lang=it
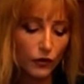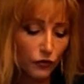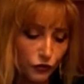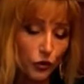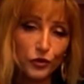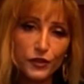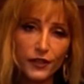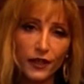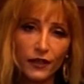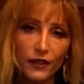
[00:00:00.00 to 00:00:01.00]

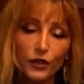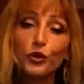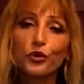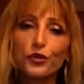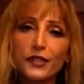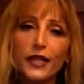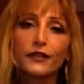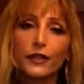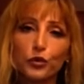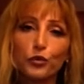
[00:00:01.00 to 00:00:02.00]
Forse,
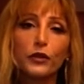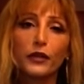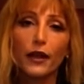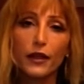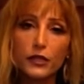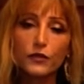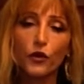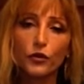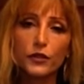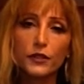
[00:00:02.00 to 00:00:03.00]
nonostante tutti gli
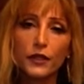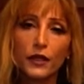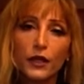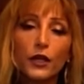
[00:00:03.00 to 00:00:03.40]
sforzi,